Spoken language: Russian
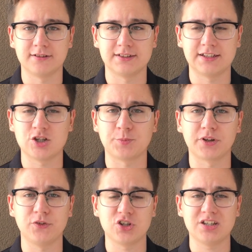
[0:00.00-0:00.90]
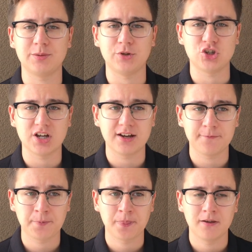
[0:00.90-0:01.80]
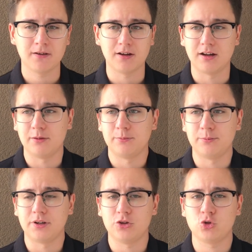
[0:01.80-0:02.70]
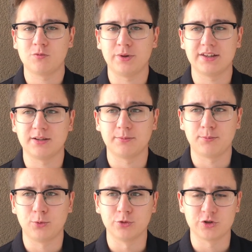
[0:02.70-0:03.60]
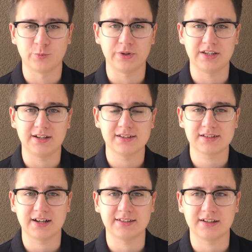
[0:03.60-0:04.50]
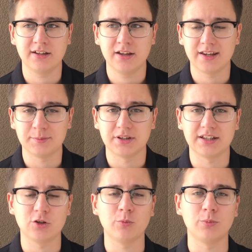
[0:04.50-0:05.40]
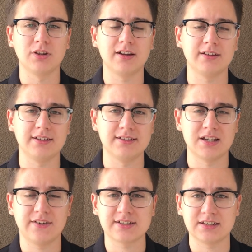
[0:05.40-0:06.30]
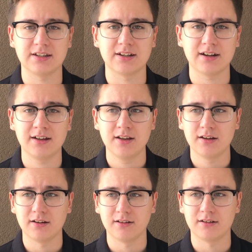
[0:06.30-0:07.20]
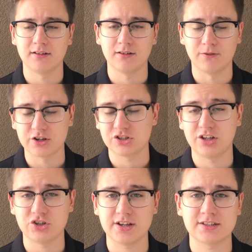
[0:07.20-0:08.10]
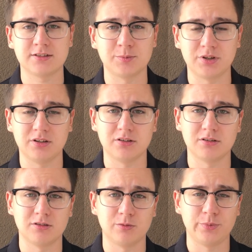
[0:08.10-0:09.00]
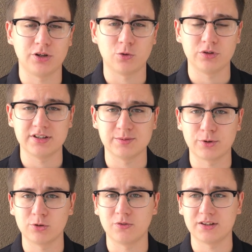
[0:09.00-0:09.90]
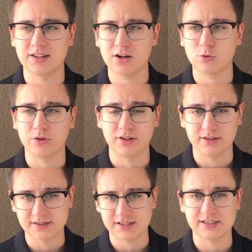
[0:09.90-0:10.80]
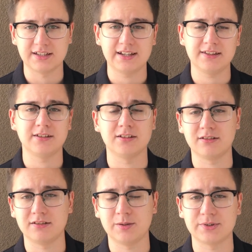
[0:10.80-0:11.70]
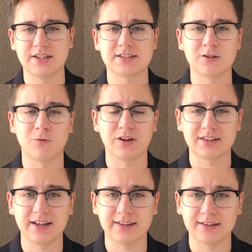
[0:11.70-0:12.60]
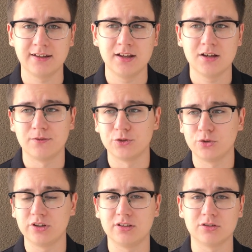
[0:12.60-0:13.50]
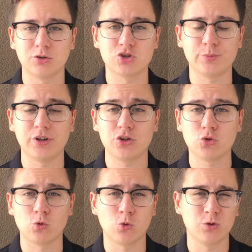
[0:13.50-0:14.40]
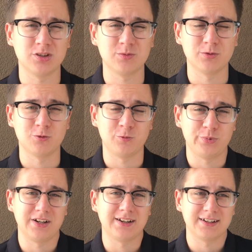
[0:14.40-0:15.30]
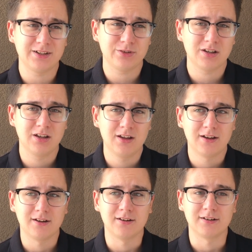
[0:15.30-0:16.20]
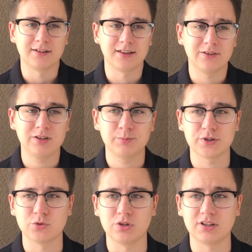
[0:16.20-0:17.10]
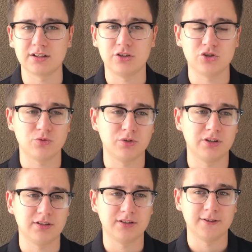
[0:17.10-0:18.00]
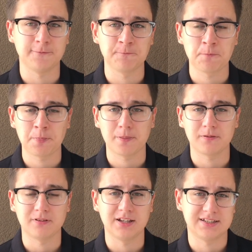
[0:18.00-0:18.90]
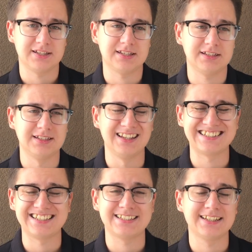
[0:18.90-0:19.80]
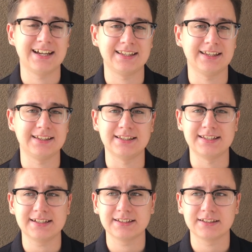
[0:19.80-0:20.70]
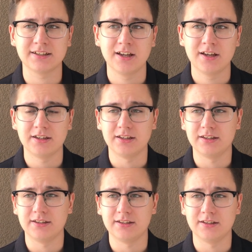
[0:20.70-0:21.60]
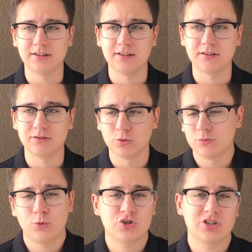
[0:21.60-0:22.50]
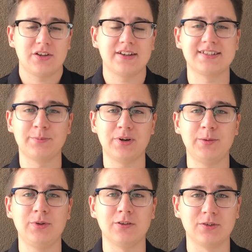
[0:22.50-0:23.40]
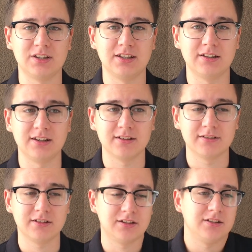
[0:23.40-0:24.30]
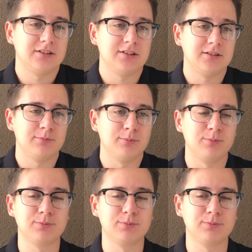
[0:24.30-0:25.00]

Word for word: задачи продвижения мяча, а Миранчук при этом полностью потерялся, хотя именно на нем была и завязана игра, а, важная часть при э, переходе из обороны в атаку и созидании непосредственно в атаке. В итоге тот же Миранчук уходит в перерыве, а, Головин, по сути, так ничего и для, для созидания не делает, и... но ну, он больше завязан на борьбе в этой игре. И